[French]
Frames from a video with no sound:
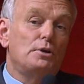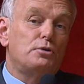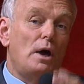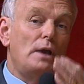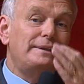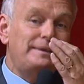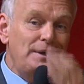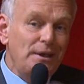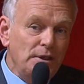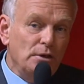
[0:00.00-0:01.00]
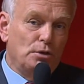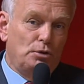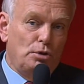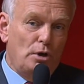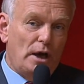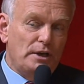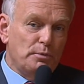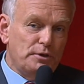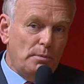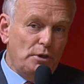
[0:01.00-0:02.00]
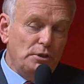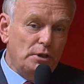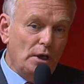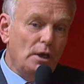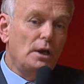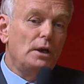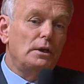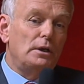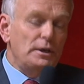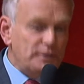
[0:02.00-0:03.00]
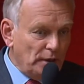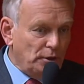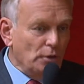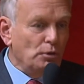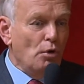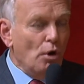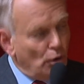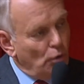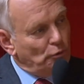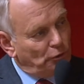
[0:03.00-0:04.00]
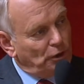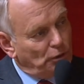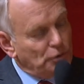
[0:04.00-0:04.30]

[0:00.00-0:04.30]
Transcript: soient dignes de la responsabilité qu'ils attendent qu'on leur confie.